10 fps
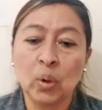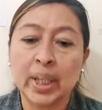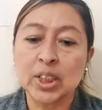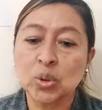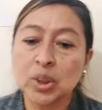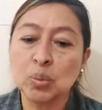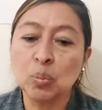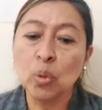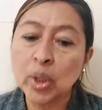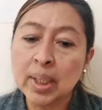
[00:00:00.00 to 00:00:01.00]
Eso es
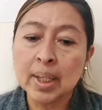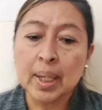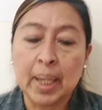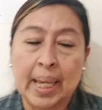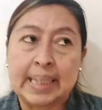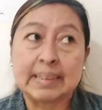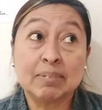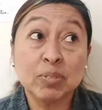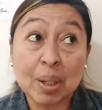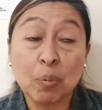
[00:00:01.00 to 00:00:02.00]
muy, es
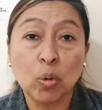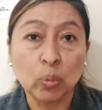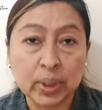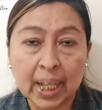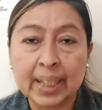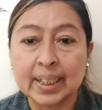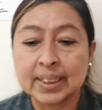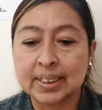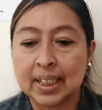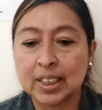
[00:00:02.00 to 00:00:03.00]
una voluntad de
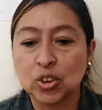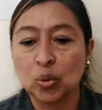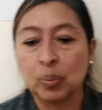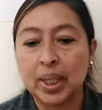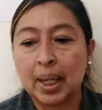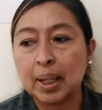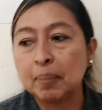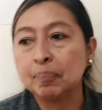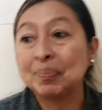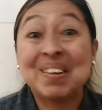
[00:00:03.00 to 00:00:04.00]
hacer esto
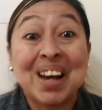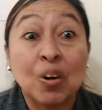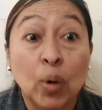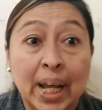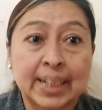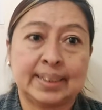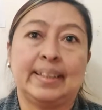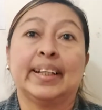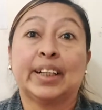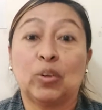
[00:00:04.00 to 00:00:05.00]
bien, de valorarse,
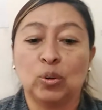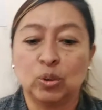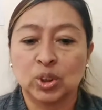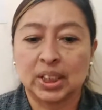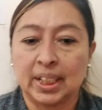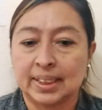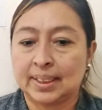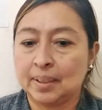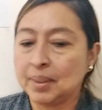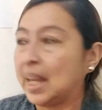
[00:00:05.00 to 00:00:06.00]
de reconocerse,
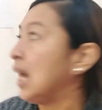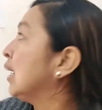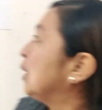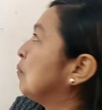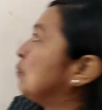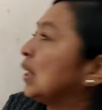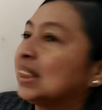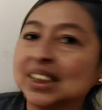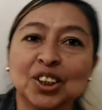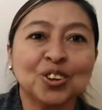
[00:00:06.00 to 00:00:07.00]
¿ya? Bien
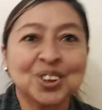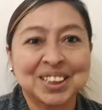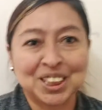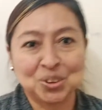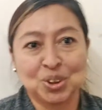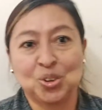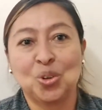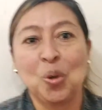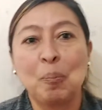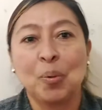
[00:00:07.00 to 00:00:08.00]
chicos, esto es
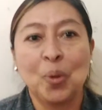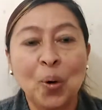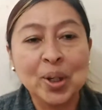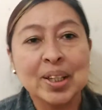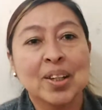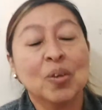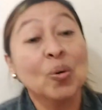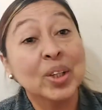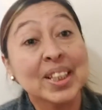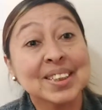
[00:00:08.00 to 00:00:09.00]
todo por hoy.
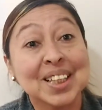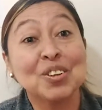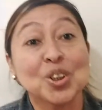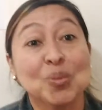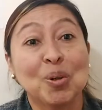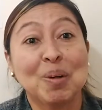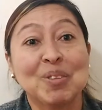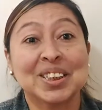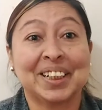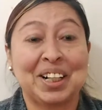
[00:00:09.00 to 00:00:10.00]
Cuídense, nos
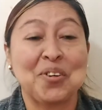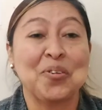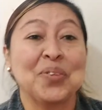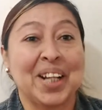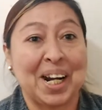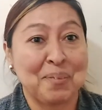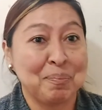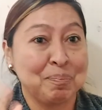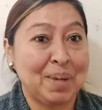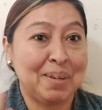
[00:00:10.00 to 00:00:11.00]
volvemos a reencontrar.
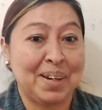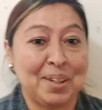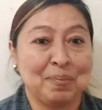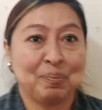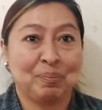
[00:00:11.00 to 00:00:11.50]
Bye bye.